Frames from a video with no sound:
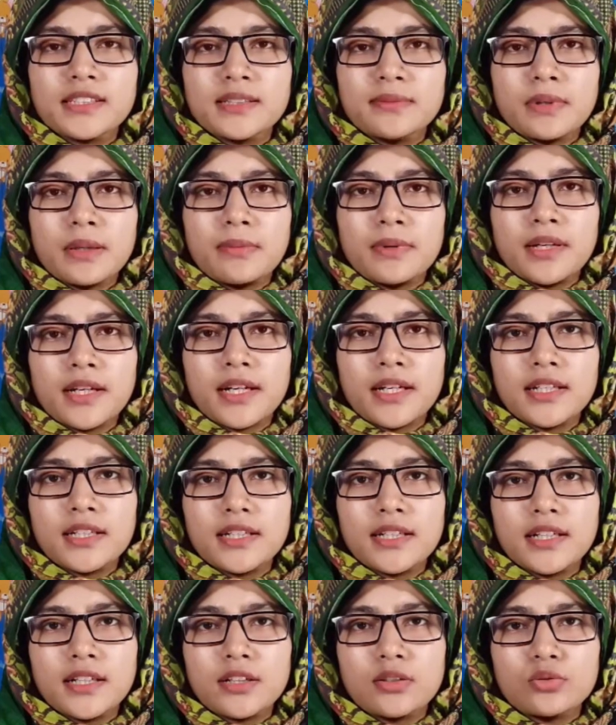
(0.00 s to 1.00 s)
যেভাবে
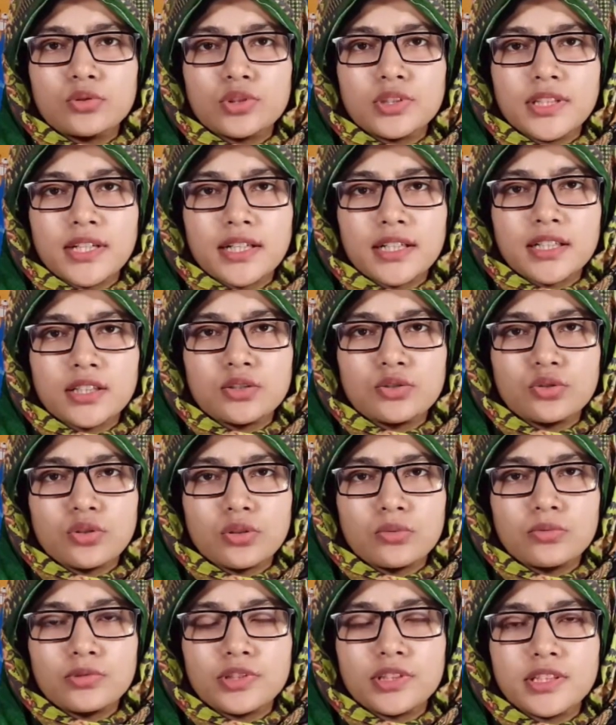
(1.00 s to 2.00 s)
রানীর গালে কষে একটা
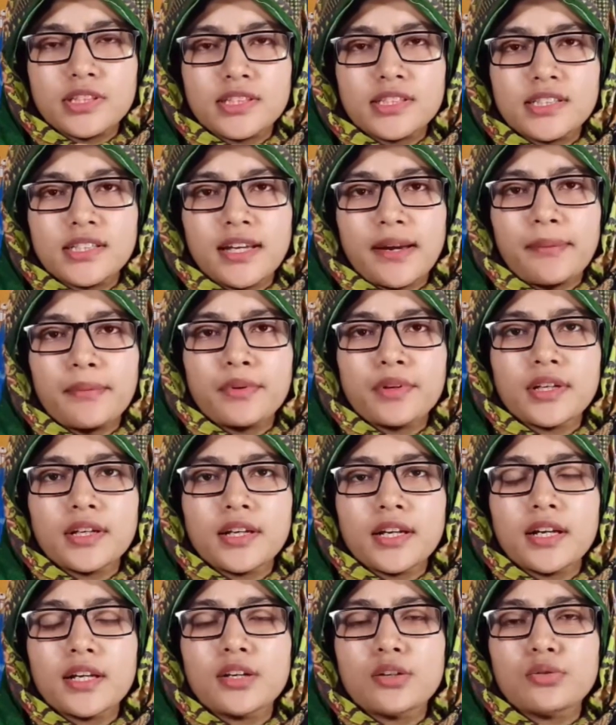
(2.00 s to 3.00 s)
চর বসিয়েছে এমনকি
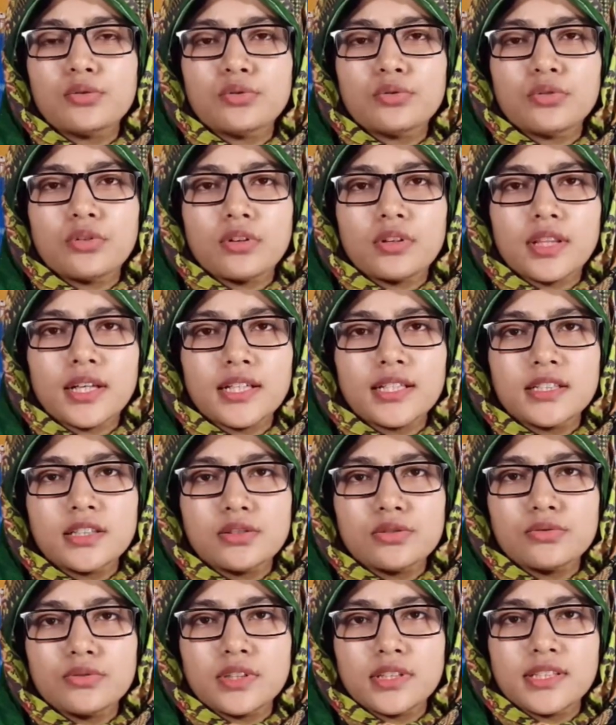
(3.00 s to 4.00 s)
রানীর কোনো কথাই
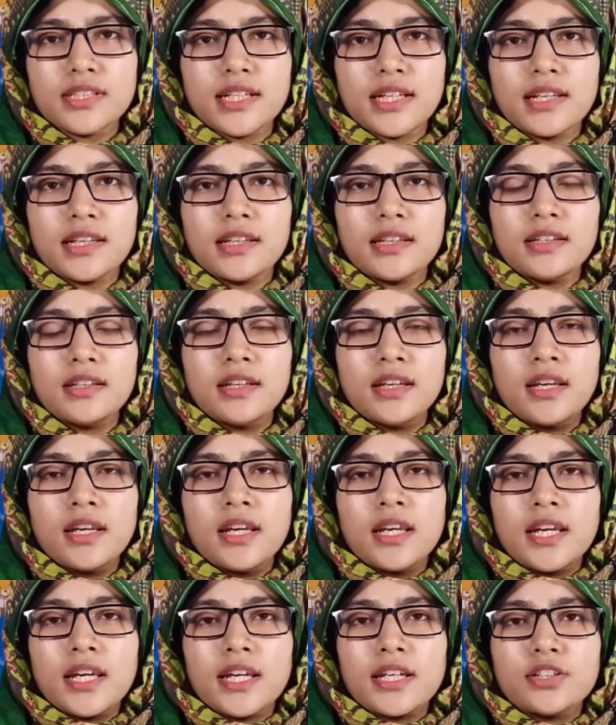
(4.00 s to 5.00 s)
সে শুনতে চায়নি
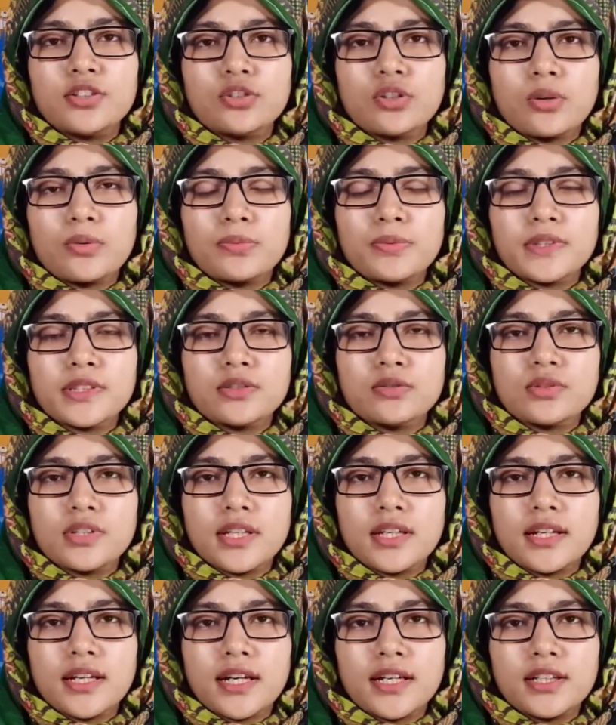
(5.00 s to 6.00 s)
এই সব
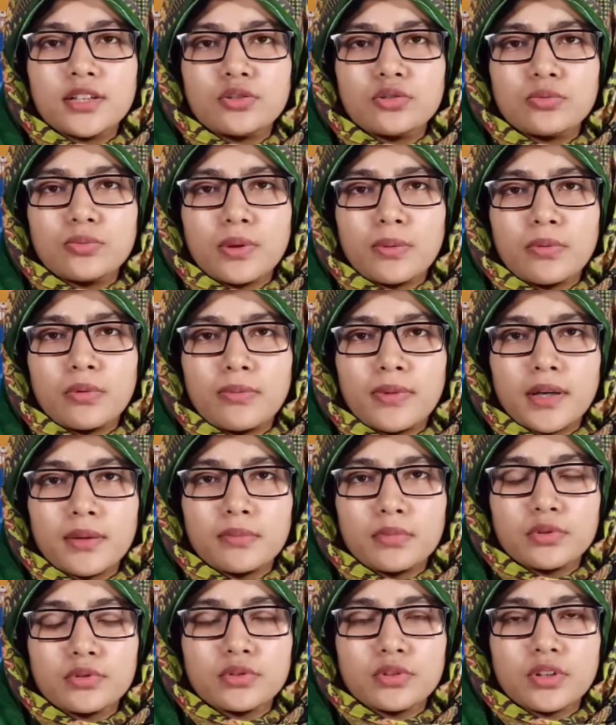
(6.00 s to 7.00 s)
কিছুতে রানী খুব অপমান
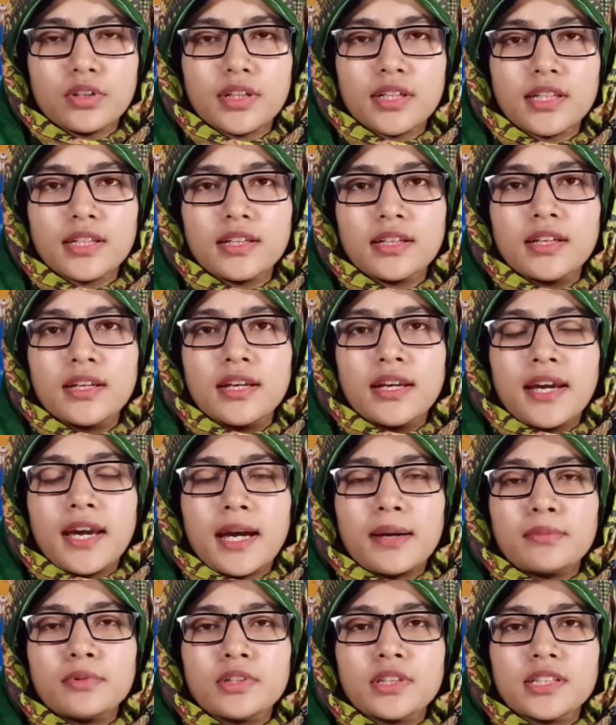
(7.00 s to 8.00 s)
বোধ করে
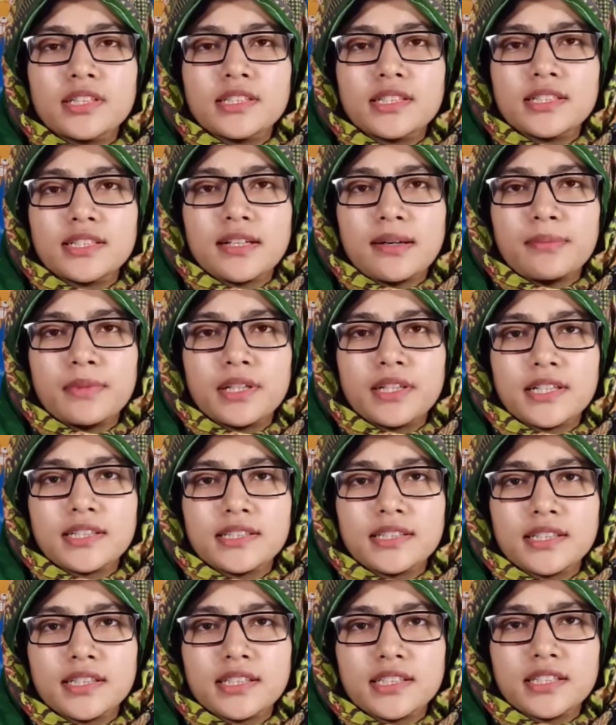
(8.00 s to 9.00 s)
এমনকি যে স্বামীর
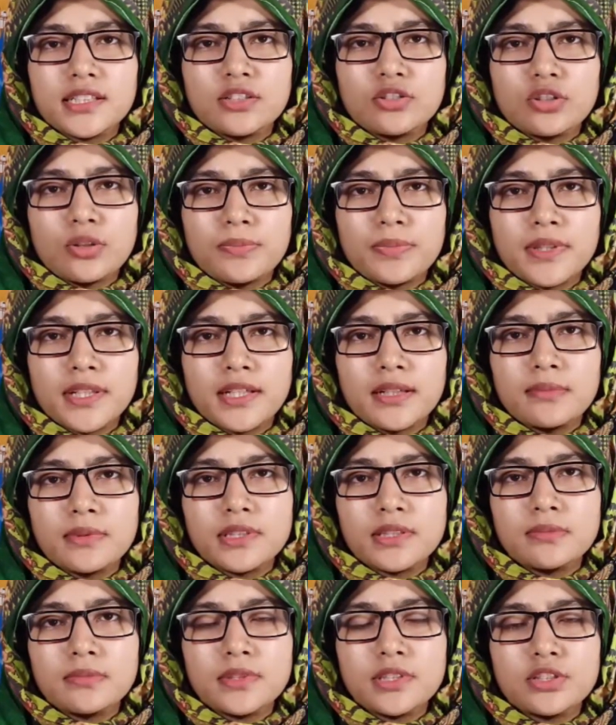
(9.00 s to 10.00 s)
কাছ থেকে সে সব থেকে
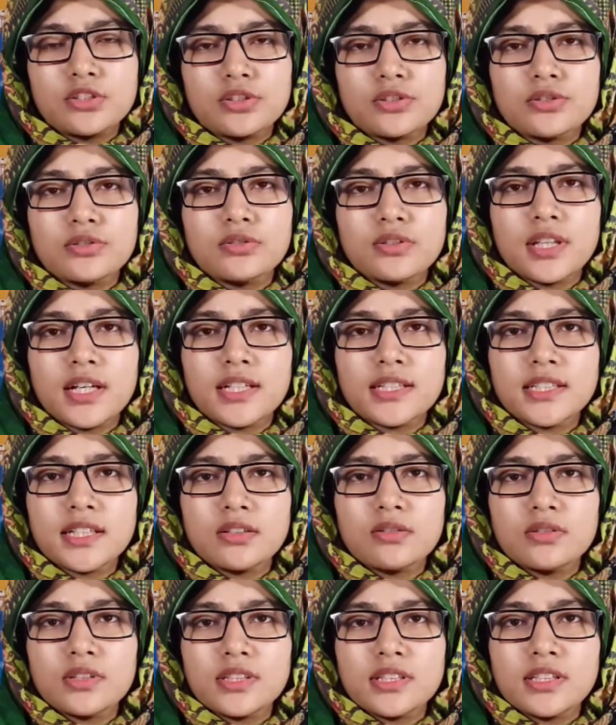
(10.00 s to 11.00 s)
বেশি বিশ্বস্ততা আশা
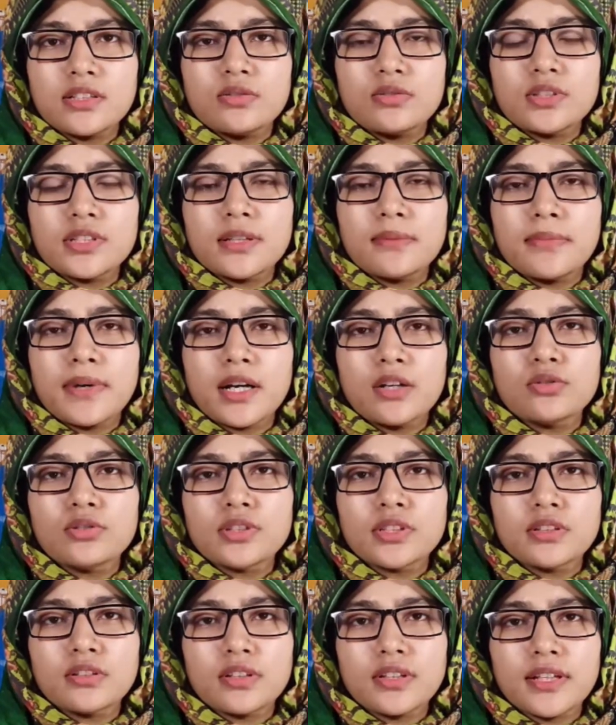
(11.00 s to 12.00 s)
করেছিল সে
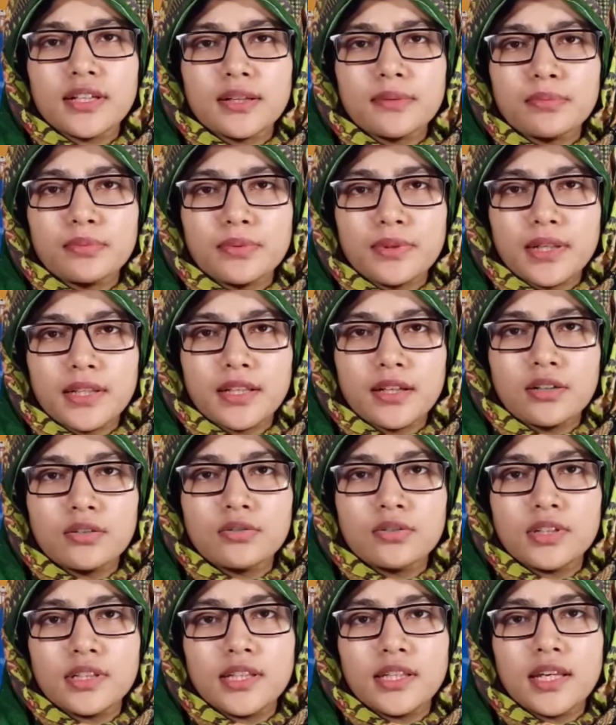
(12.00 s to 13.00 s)
মানুষের কথাকে
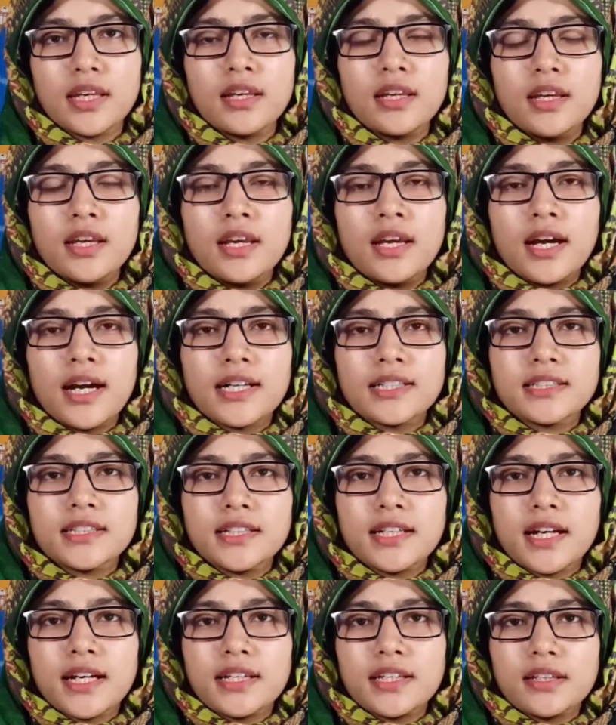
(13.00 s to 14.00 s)
প্রাধান্য দিয়ে আজকে
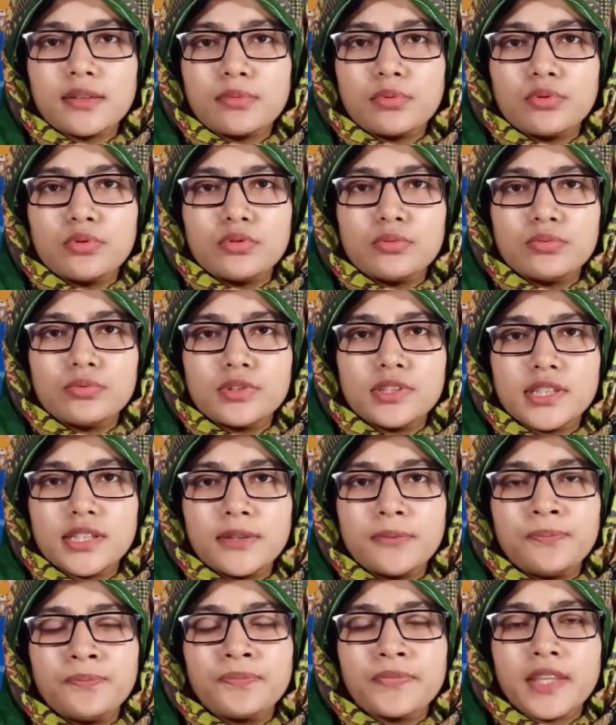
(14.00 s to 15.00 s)
রানীকে ভুল বুঝে